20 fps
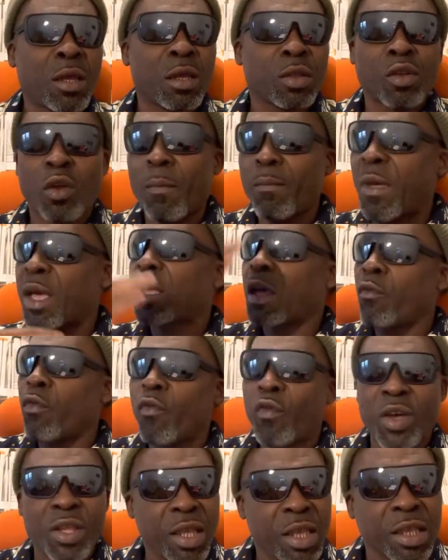Donc, mais quand vous
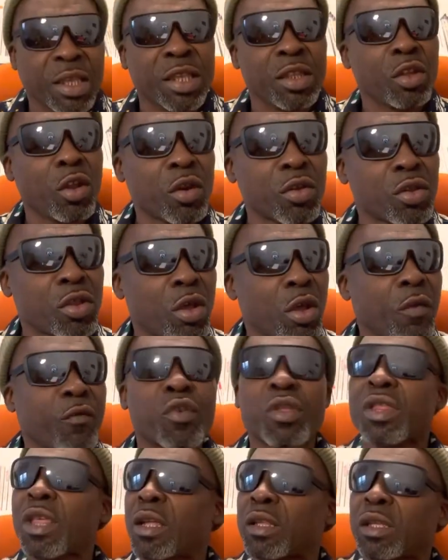voyez Equinox, vous
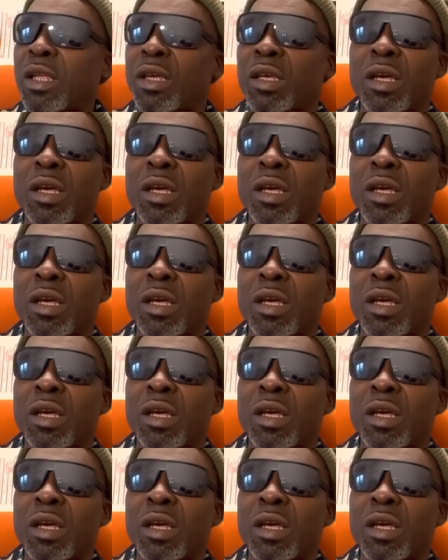sentez